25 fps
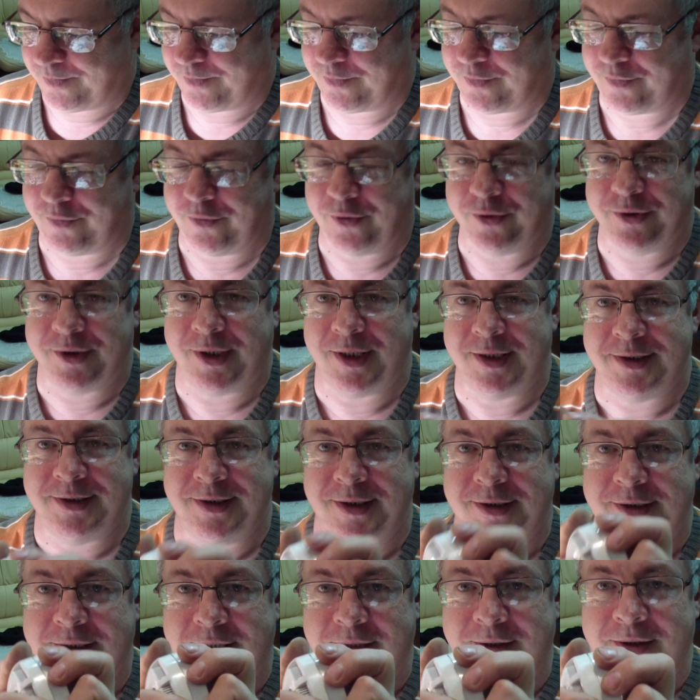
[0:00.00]
вот
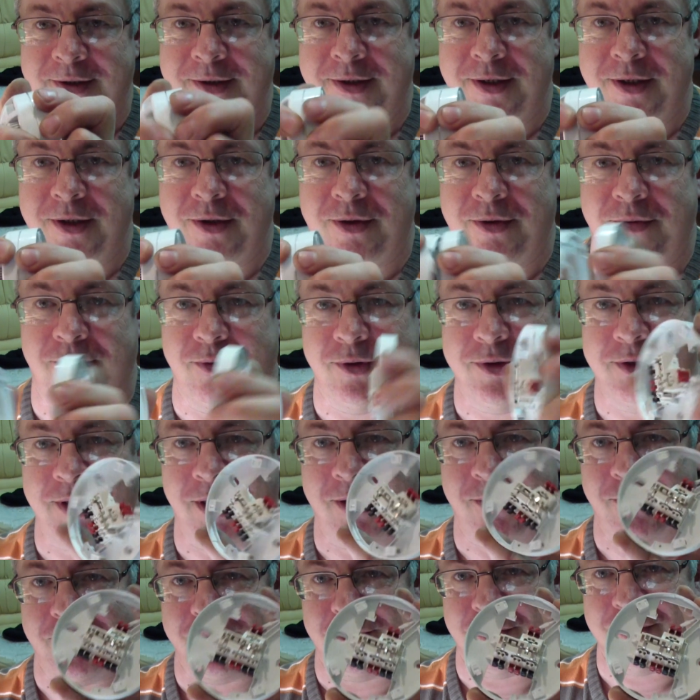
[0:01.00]
розетка. Вот
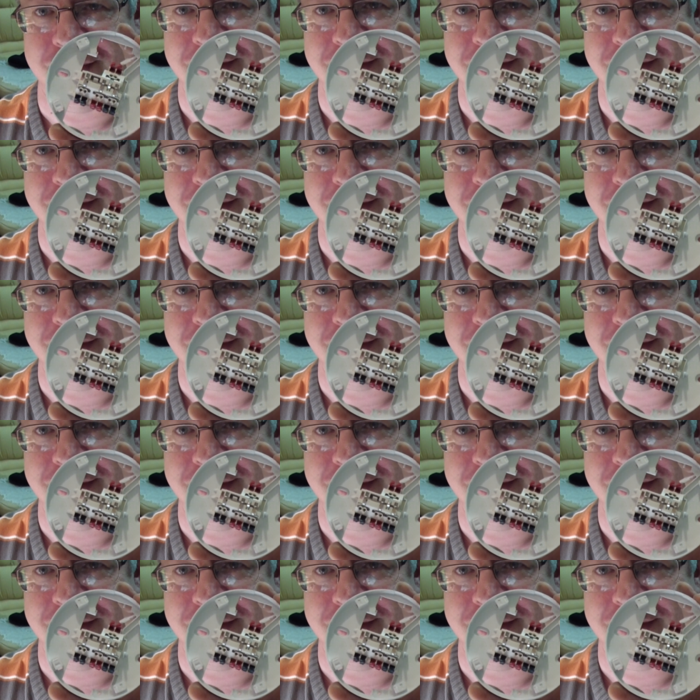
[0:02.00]
так вот он